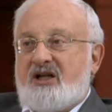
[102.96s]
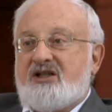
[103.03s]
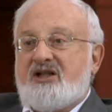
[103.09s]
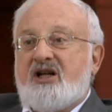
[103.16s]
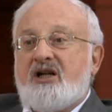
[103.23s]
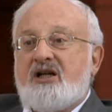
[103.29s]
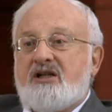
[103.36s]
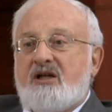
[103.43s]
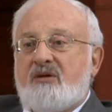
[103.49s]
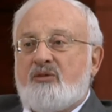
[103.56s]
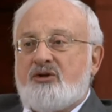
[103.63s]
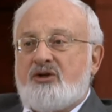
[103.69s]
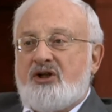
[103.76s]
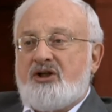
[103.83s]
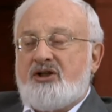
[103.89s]

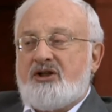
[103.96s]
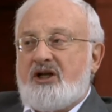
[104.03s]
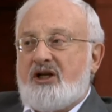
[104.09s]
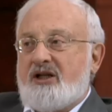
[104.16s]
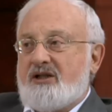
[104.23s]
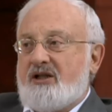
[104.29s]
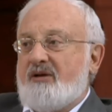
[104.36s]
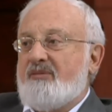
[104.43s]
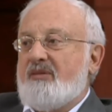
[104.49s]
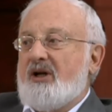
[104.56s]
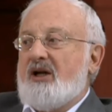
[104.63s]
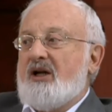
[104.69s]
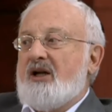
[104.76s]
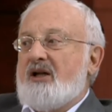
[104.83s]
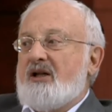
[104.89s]
раскрытием очень интересным
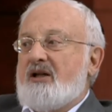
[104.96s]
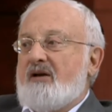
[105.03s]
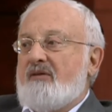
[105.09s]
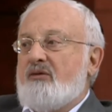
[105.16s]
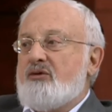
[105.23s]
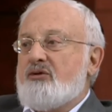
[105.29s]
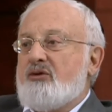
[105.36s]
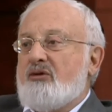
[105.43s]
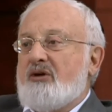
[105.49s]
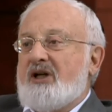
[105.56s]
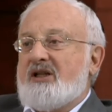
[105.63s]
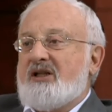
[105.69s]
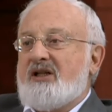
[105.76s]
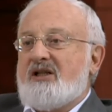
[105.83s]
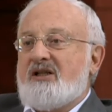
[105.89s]
того, что
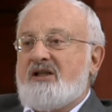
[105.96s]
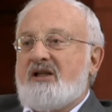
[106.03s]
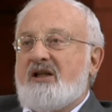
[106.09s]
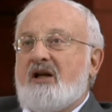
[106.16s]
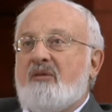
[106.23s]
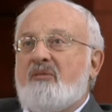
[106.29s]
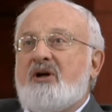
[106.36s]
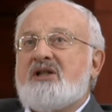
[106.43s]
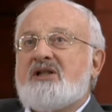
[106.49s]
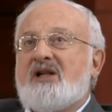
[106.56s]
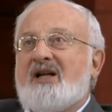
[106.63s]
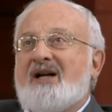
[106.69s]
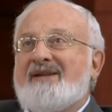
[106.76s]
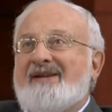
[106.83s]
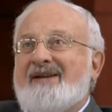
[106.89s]
эта единая
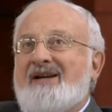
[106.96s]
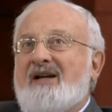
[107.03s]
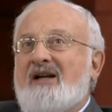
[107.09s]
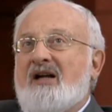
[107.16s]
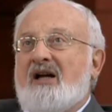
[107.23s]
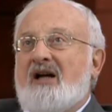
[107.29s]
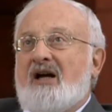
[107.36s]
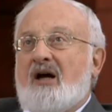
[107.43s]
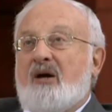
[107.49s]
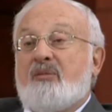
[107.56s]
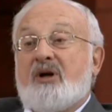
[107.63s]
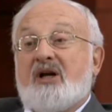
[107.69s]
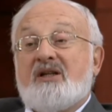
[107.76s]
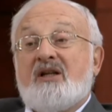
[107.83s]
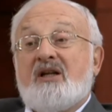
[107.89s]
мысль, она
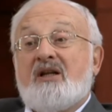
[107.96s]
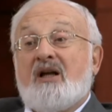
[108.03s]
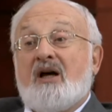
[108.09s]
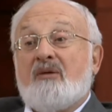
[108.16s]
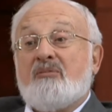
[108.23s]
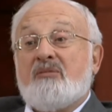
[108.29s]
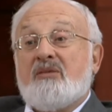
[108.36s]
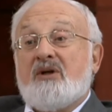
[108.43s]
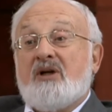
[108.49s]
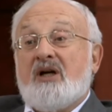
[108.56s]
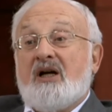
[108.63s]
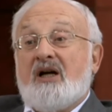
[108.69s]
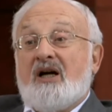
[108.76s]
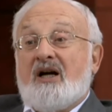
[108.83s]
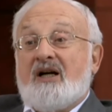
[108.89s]
обратно нам.
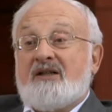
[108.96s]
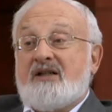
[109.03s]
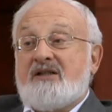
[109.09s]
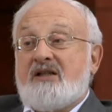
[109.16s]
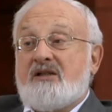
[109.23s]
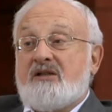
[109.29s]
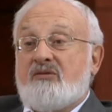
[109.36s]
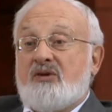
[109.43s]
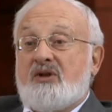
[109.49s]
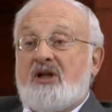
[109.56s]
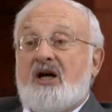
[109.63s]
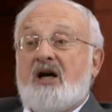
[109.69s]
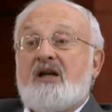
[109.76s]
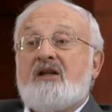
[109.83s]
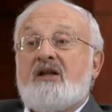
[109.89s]
Она действует
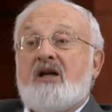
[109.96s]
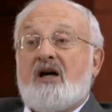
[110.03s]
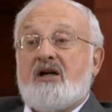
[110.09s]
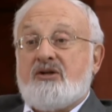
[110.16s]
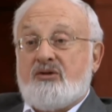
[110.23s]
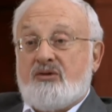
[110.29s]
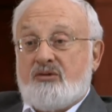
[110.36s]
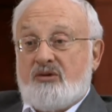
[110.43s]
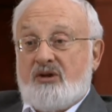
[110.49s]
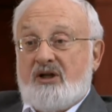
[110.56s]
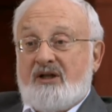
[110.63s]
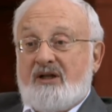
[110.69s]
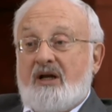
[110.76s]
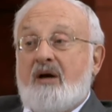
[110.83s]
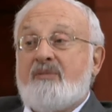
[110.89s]
на отдачу,
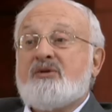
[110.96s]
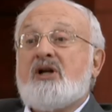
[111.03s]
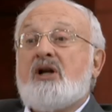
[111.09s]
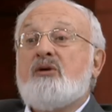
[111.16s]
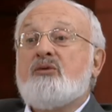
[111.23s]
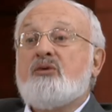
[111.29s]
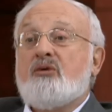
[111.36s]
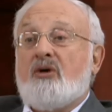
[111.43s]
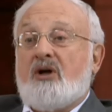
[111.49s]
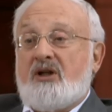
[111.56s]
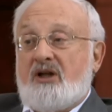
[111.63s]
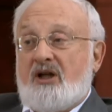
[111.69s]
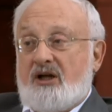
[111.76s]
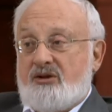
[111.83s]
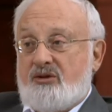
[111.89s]
на абсолютную
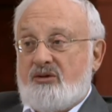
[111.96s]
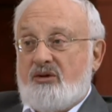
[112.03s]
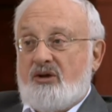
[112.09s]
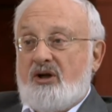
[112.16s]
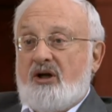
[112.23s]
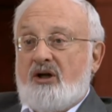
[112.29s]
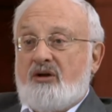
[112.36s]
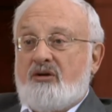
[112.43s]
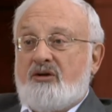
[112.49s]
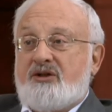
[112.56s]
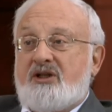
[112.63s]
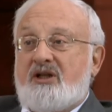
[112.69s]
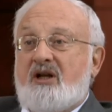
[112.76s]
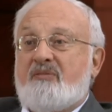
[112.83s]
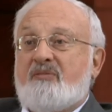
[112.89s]
отдачу. То
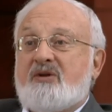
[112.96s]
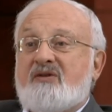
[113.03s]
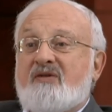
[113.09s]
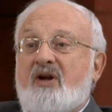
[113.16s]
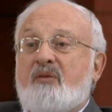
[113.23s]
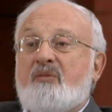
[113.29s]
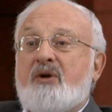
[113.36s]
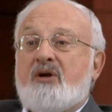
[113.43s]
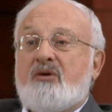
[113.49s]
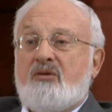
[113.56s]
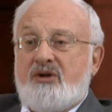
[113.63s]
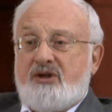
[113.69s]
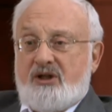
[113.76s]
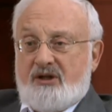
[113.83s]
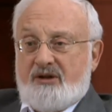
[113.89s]
есть она по своей
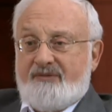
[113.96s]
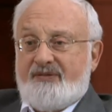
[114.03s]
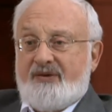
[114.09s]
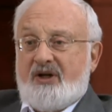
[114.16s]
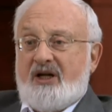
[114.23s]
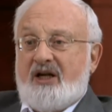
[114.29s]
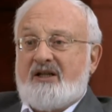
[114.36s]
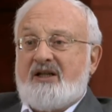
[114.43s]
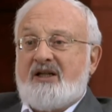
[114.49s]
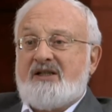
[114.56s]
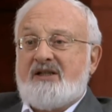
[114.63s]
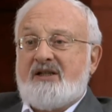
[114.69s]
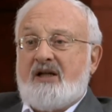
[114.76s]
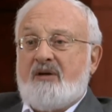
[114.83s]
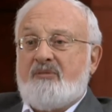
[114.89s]
природе, эта
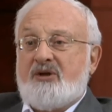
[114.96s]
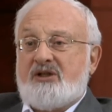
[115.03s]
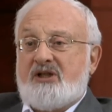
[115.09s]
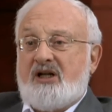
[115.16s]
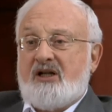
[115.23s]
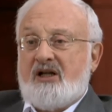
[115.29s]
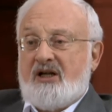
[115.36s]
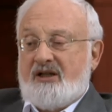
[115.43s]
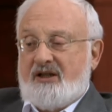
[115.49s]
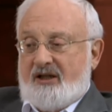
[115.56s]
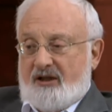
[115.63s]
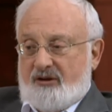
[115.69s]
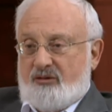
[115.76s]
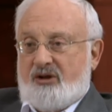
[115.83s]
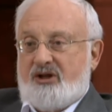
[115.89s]
единая мысль,
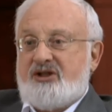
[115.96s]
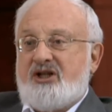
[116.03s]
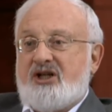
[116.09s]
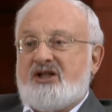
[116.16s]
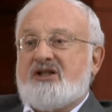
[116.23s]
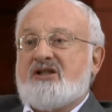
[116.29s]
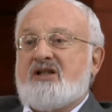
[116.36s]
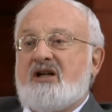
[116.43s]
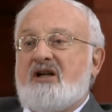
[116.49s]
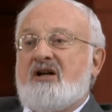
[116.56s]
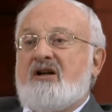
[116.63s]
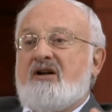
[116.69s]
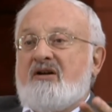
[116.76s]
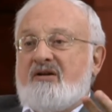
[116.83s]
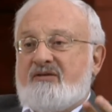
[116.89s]
на которой держится
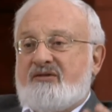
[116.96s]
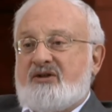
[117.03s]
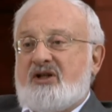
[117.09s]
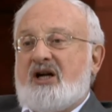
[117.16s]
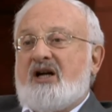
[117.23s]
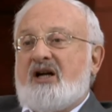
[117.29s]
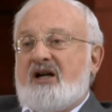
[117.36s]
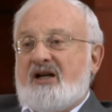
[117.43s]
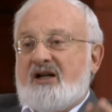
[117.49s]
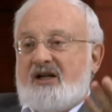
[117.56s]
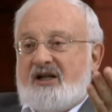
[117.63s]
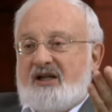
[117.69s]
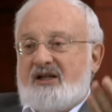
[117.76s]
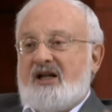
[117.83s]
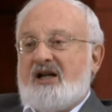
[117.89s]
вся
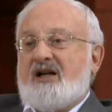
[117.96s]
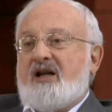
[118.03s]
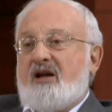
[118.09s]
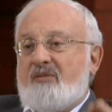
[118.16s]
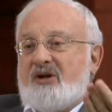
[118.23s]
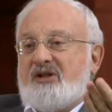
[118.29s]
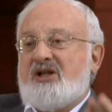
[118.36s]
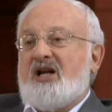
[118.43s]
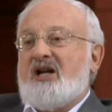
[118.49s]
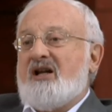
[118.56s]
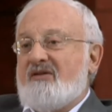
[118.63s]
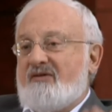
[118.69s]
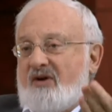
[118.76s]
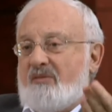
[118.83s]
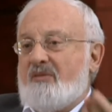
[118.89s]
энергия,
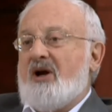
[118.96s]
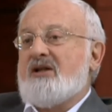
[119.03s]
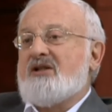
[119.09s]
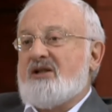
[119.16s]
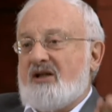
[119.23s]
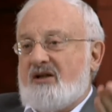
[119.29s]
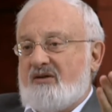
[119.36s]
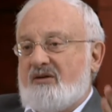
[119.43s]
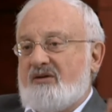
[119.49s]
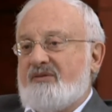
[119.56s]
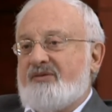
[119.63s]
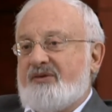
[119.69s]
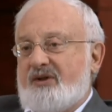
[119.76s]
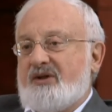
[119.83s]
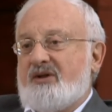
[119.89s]
материя, информация,
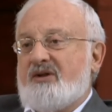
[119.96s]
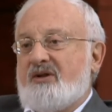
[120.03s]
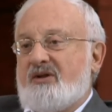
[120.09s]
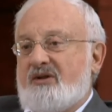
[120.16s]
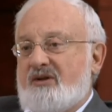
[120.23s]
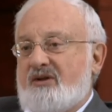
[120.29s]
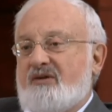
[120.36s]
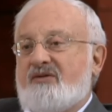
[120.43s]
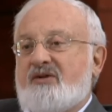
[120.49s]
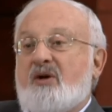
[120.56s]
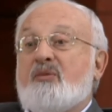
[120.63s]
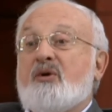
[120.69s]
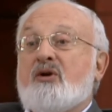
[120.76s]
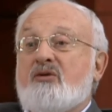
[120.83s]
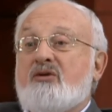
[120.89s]

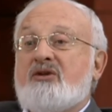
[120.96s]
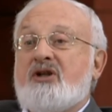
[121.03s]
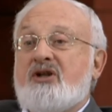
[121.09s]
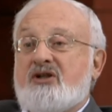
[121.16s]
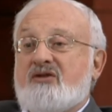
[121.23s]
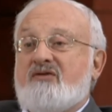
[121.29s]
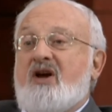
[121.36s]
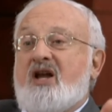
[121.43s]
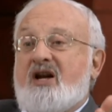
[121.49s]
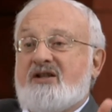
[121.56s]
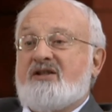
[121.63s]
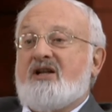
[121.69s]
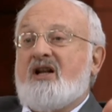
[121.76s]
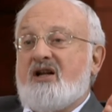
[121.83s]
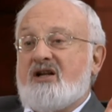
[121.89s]
вся природа, неживая,
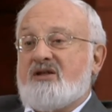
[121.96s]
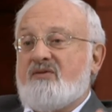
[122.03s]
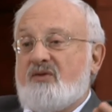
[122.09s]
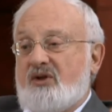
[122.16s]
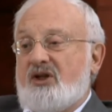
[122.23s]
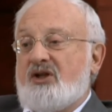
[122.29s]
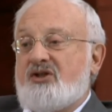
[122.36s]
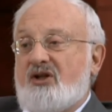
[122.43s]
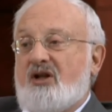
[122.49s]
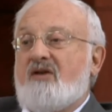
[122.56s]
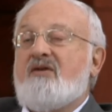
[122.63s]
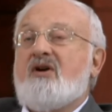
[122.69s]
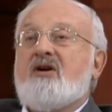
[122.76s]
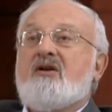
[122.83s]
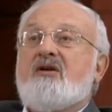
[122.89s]
растительное, животное,
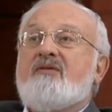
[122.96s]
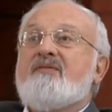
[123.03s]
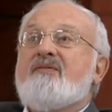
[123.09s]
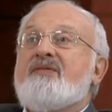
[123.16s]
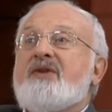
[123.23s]
человек,